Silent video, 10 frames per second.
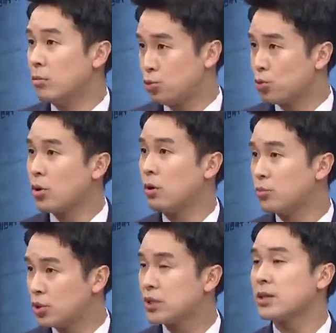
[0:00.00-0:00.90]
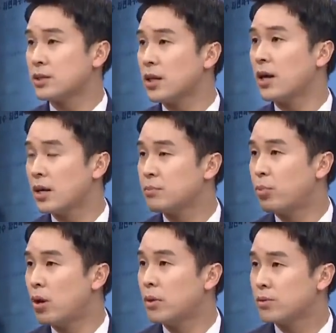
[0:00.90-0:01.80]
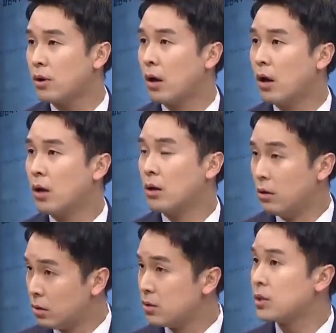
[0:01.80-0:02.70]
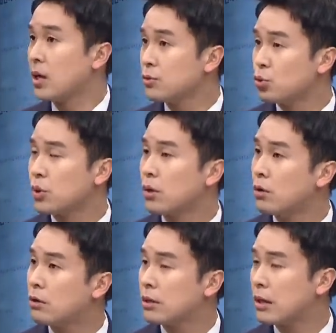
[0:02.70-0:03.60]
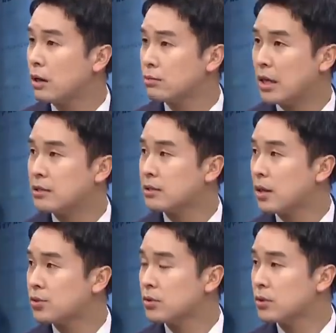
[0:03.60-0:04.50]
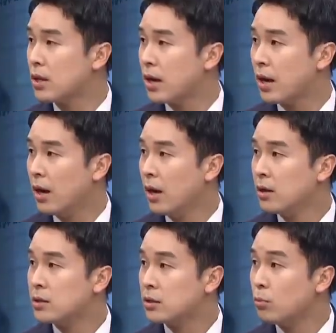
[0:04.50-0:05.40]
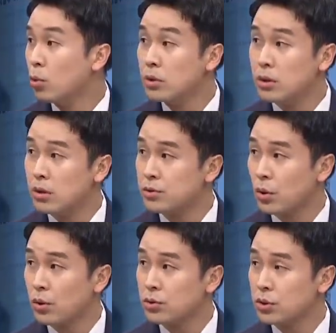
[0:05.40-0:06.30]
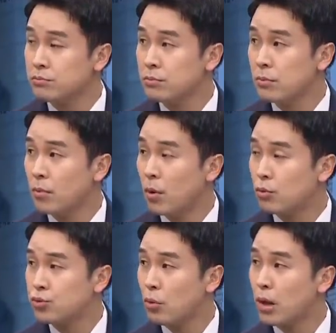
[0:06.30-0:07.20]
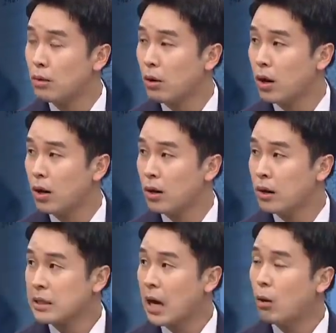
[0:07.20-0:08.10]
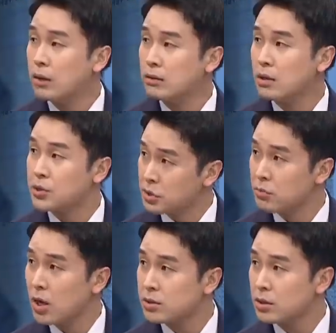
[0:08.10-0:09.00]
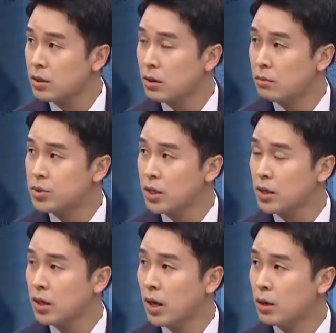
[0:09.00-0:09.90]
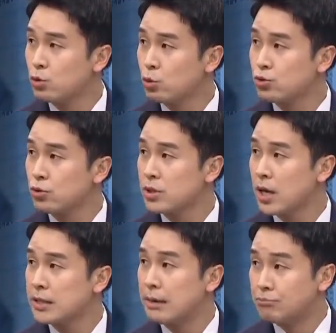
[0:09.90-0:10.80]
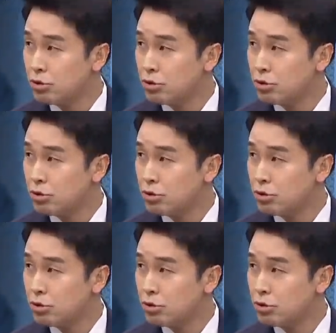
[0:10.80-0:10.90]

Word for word: 뭐 조서 검토 식사 시간까지 포함해서 18시간은 좋게 걸릴 거다라고 예측을 하셨는데 지금 오늘 정경심 뭐 구속 만료가 다가왔는데 지금까지 검찰이 조국 전장관을안